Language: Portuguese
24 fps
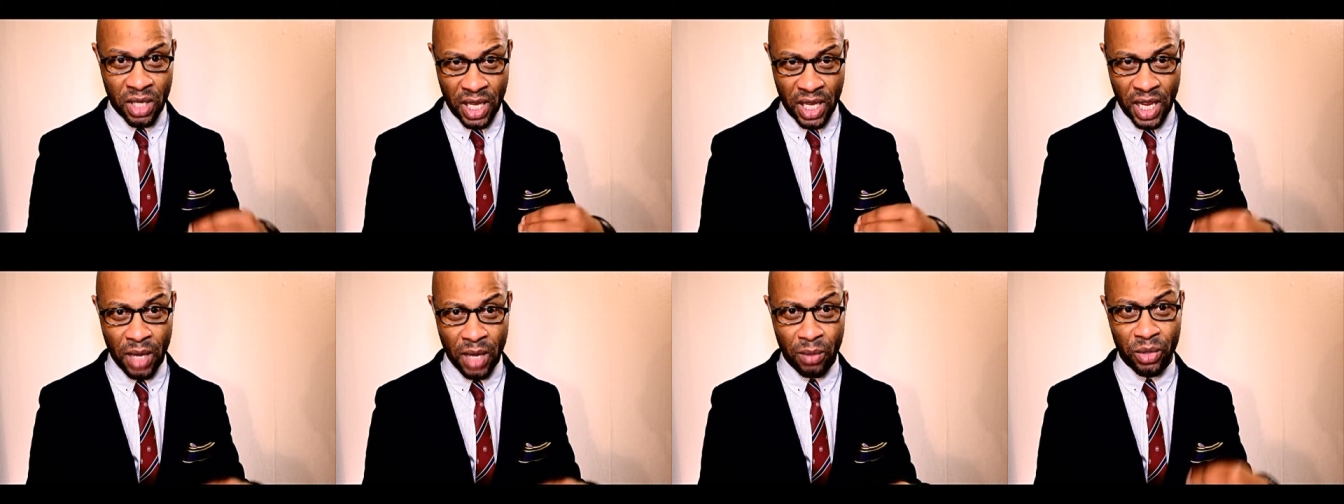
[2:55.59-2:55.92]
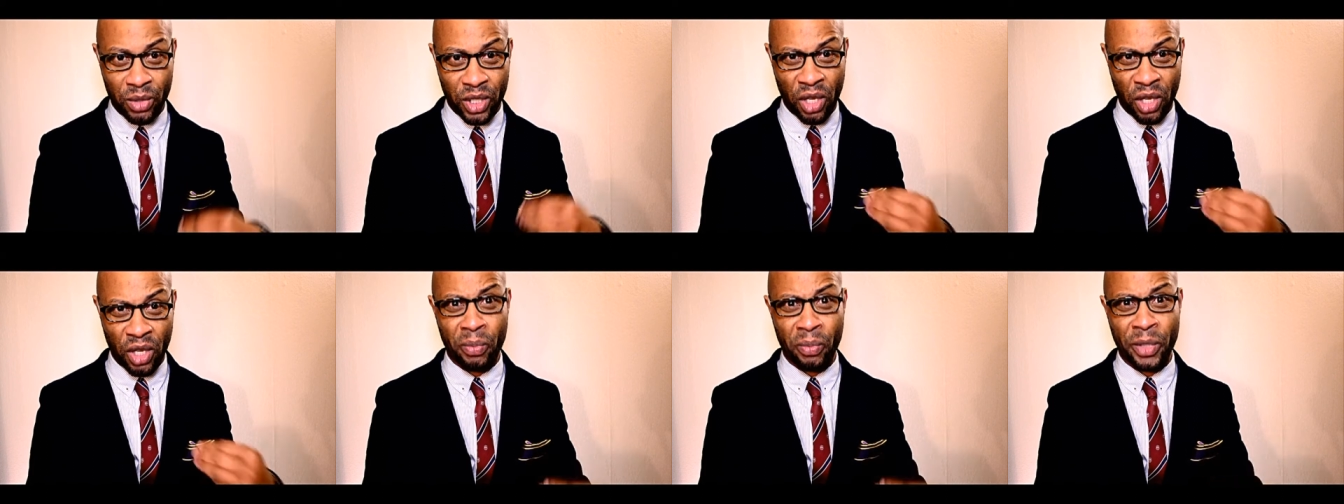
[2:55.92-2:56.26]
que
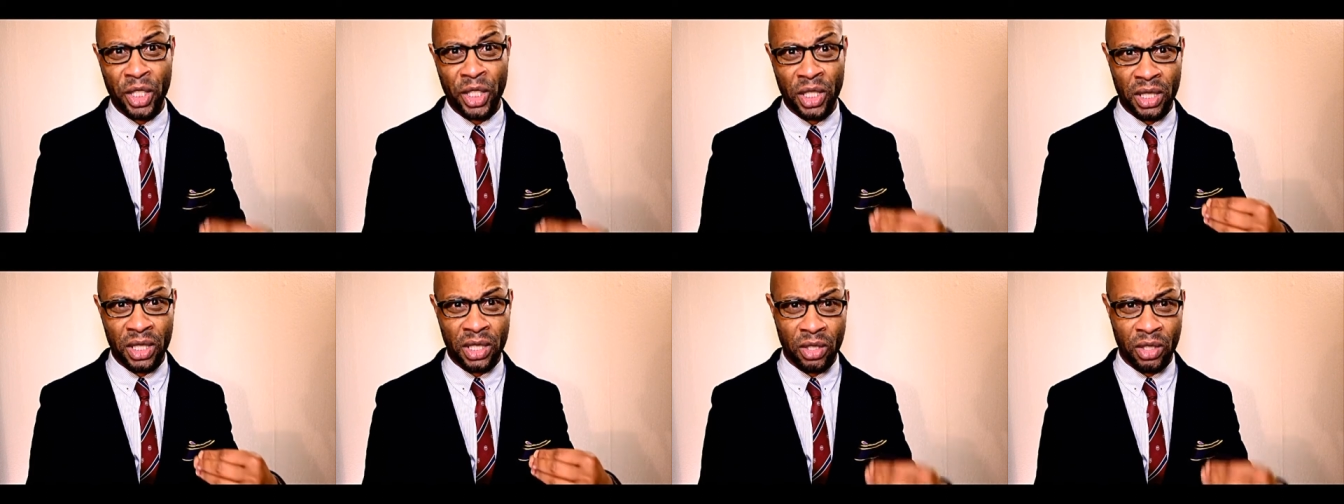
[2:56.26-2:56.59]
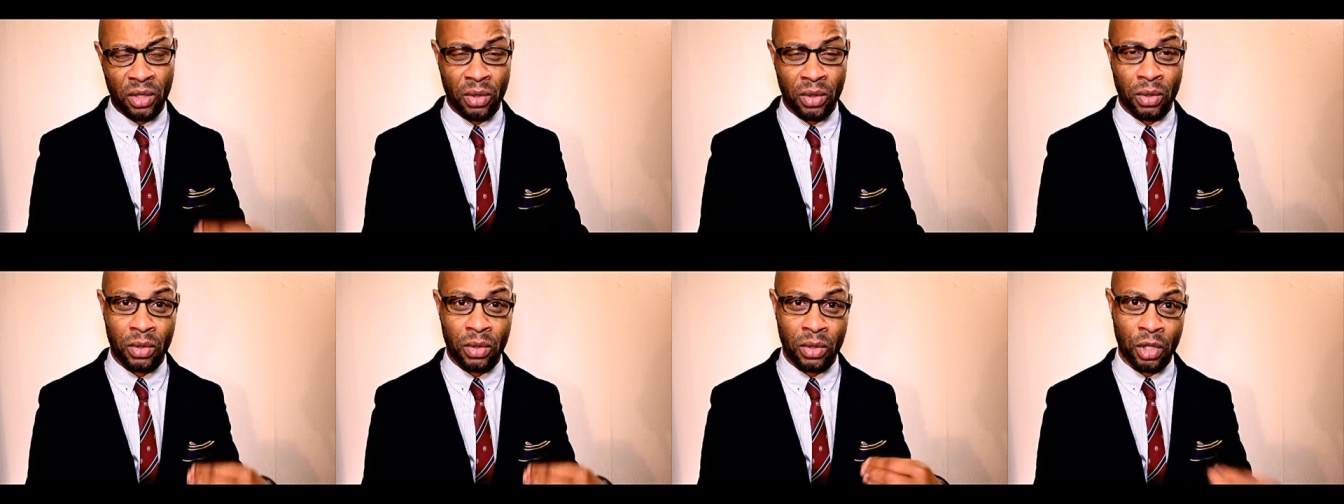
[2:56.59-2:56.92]
queremos é umas
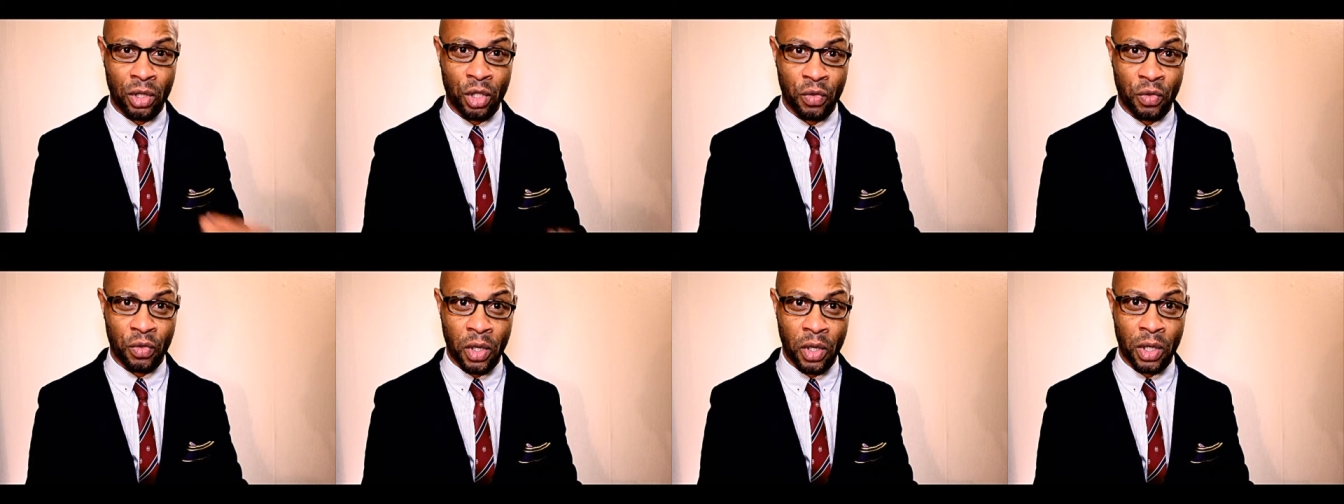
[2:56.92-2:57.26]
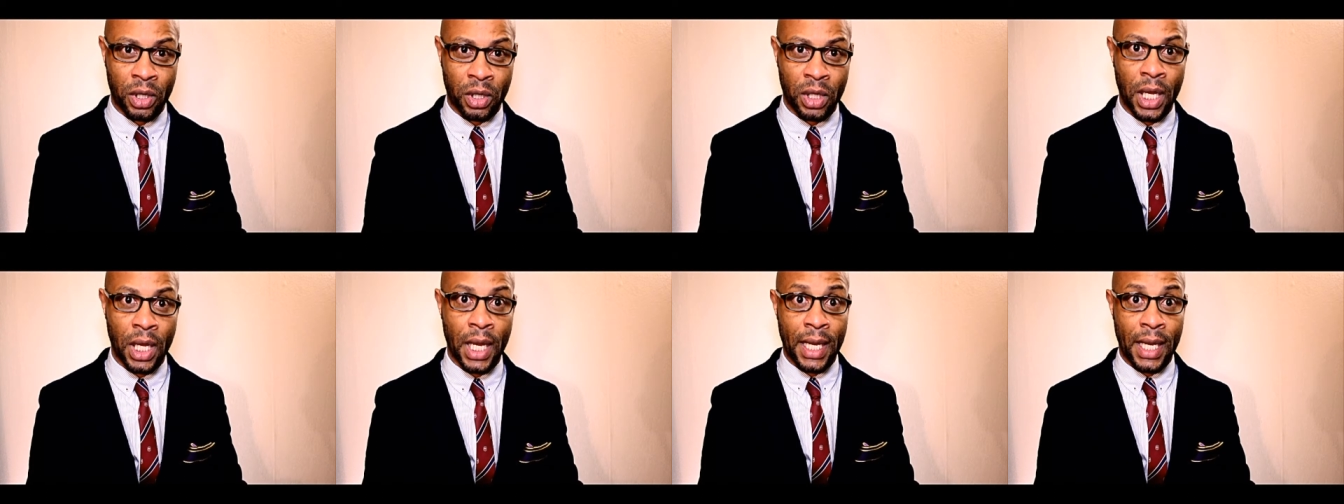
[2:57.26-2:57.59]
instituições
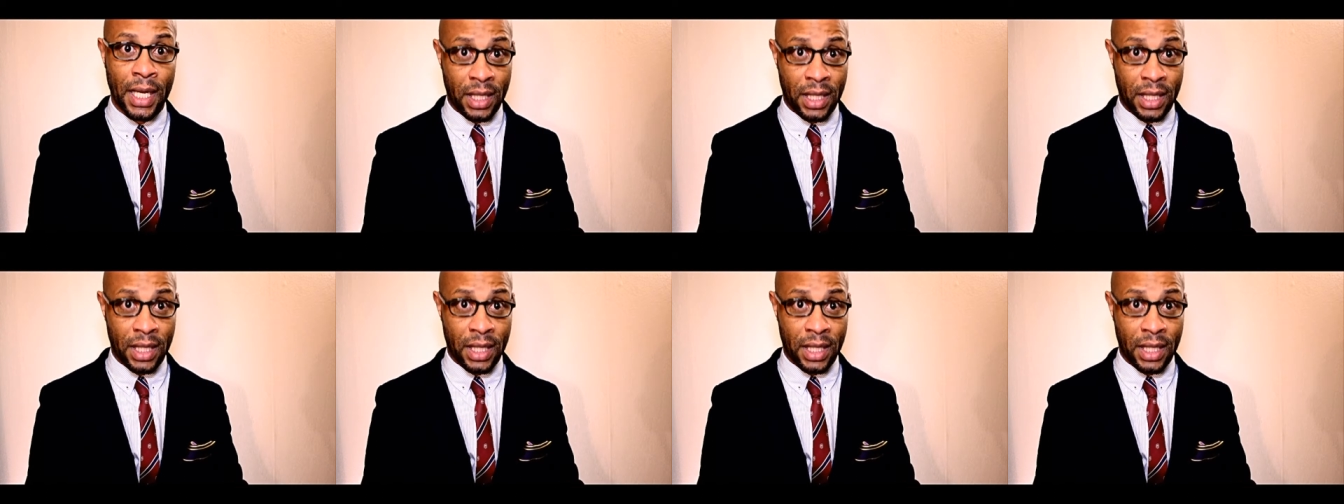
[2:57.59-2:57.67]
fortes.